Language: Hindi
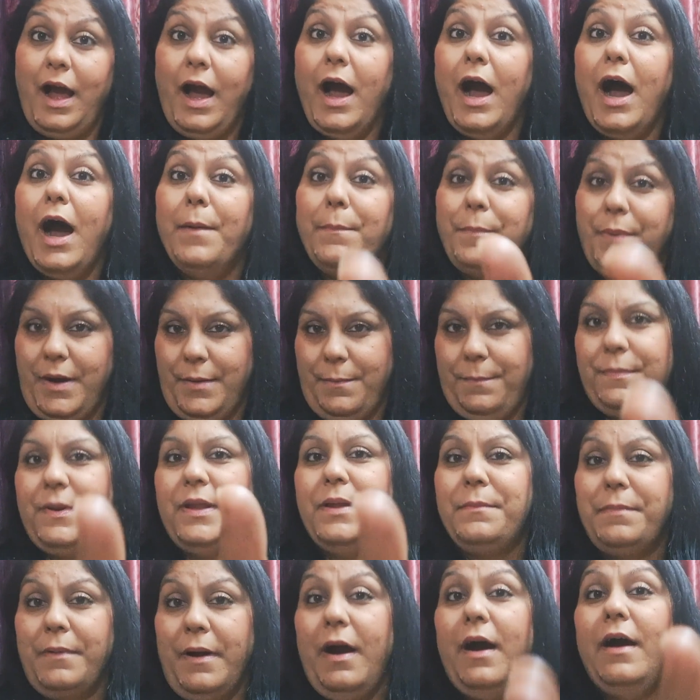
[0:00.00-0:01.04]
आप
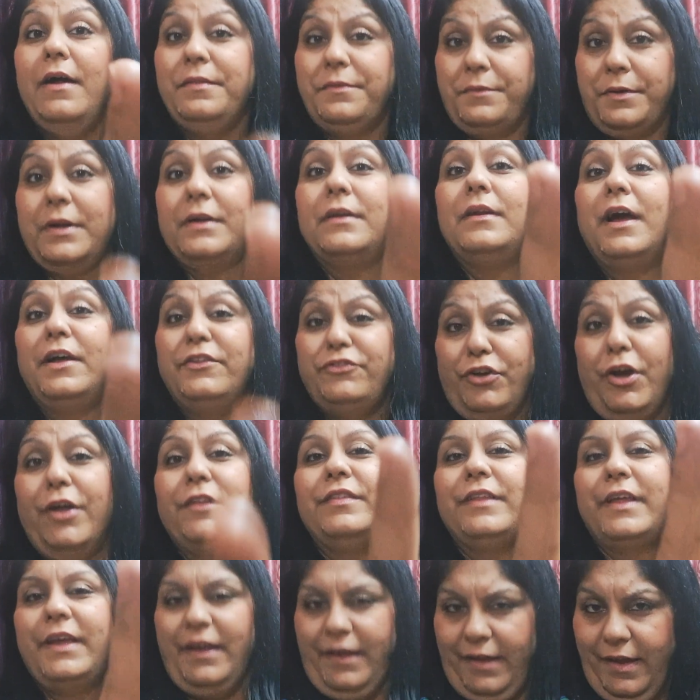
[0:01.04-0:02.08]
अपनी बात रखना
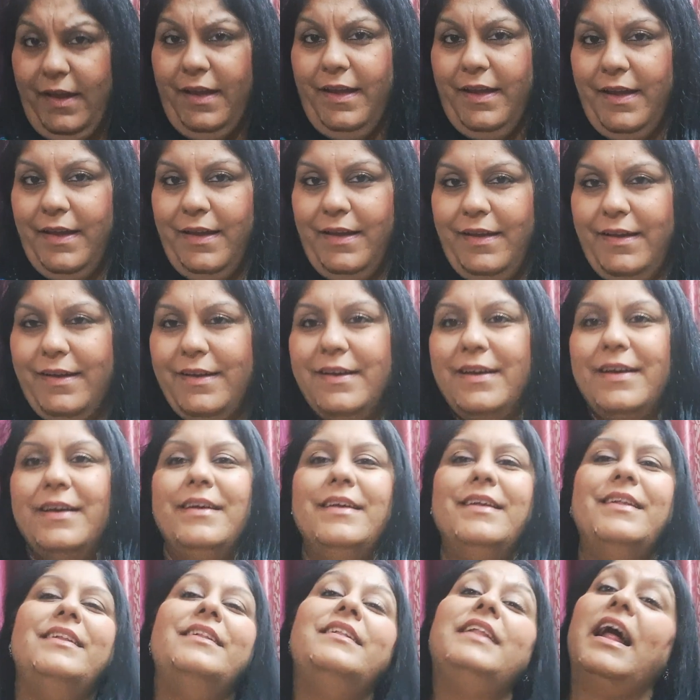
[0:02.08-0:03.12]
चाहते हैं
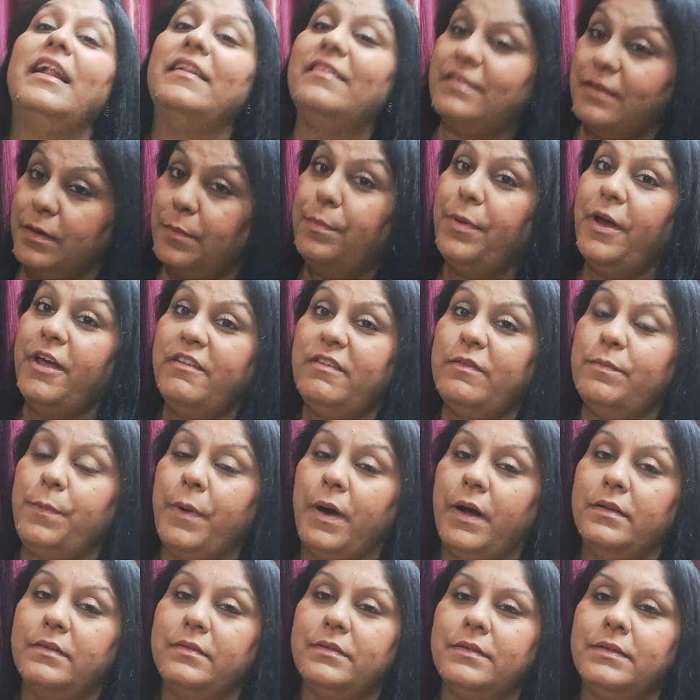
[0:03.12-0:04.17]
दैट्स अ बेस्ट
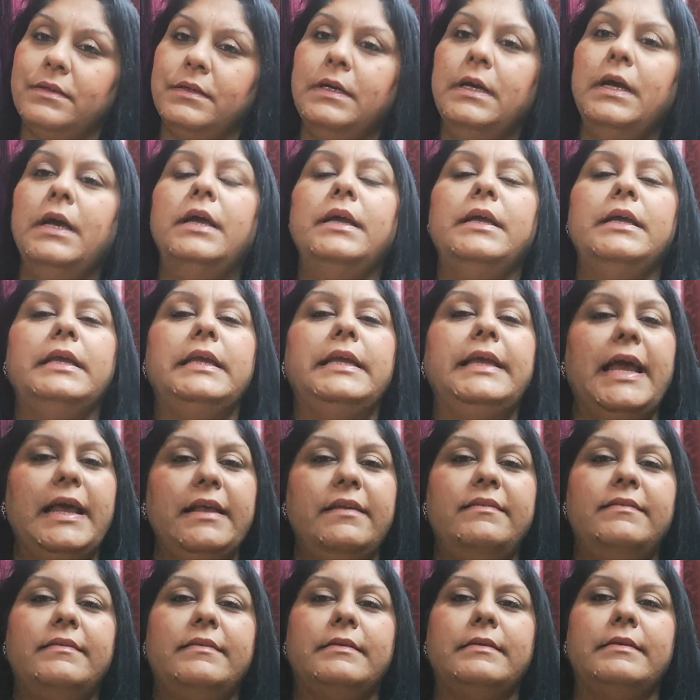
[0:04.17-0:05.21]
पार्ट
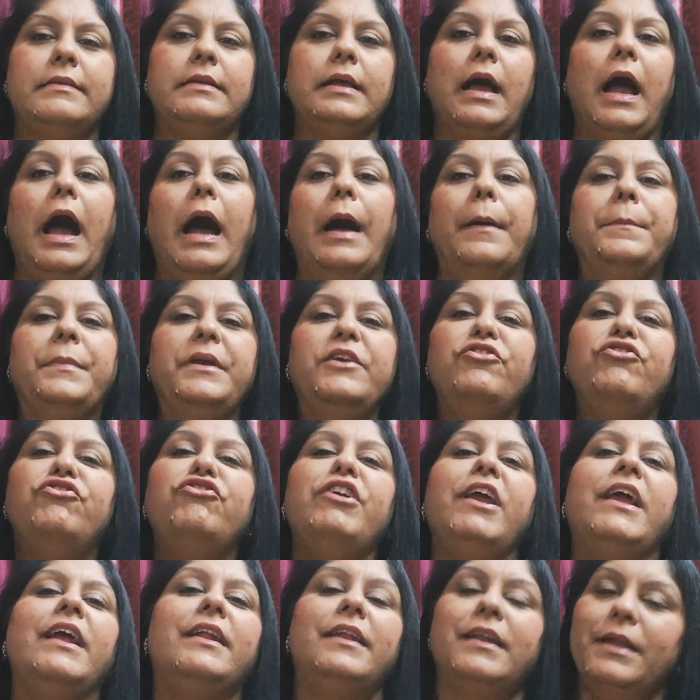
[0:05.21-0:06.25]
यस
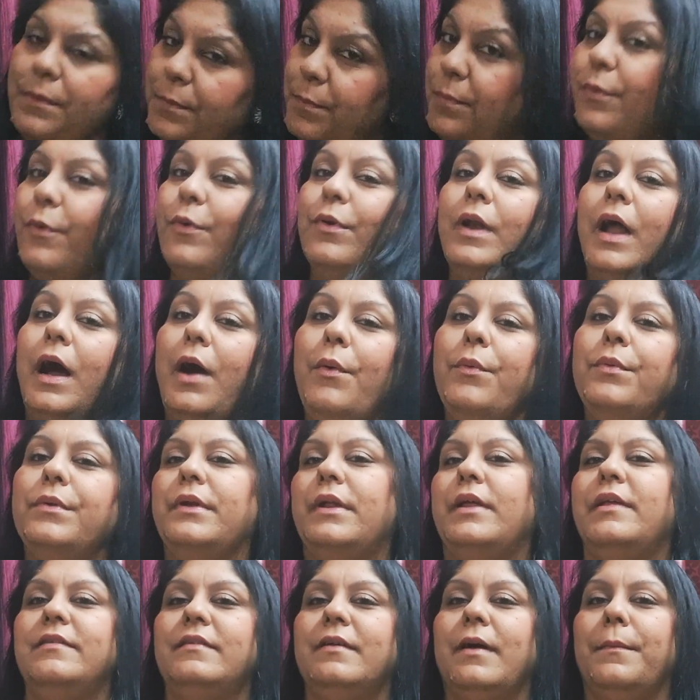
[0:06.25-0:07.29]
अभिषेक ने बोला
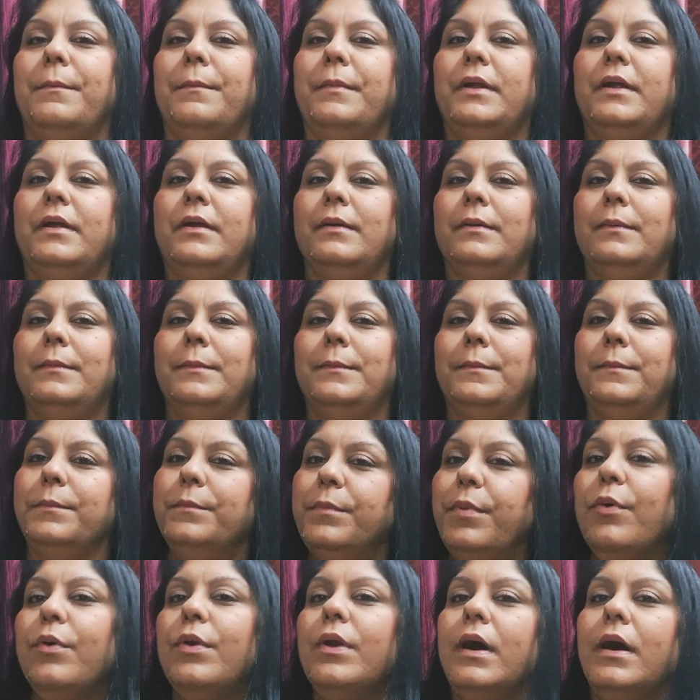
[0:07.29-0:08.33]
उनके सामने
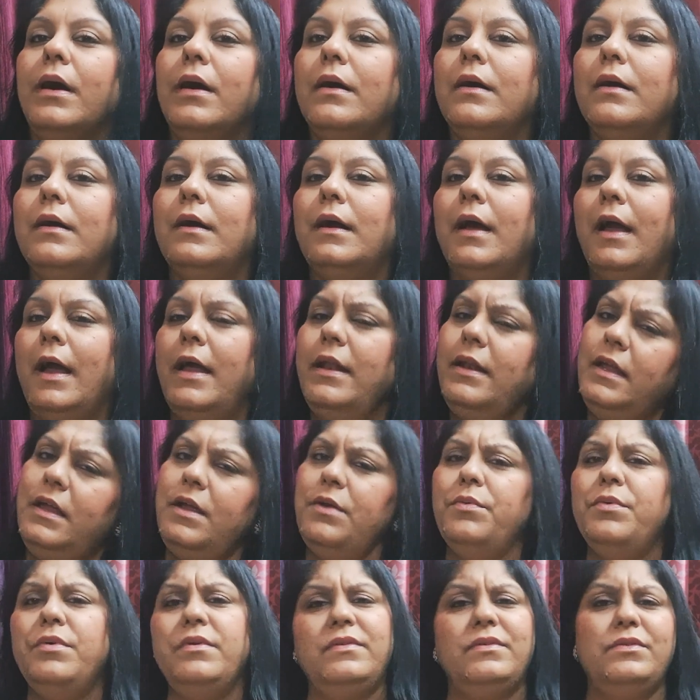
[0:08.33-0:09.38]
बोला एंड
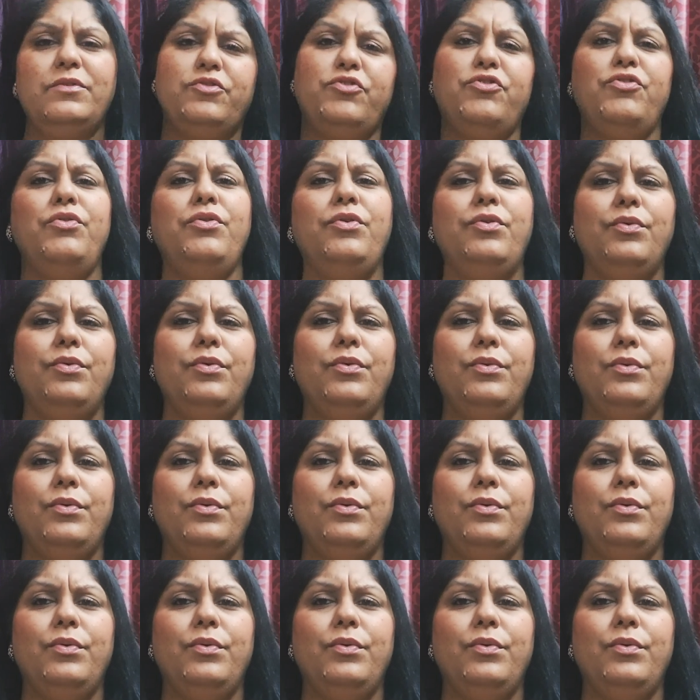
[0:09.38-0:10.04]
ही वॉज ट्रू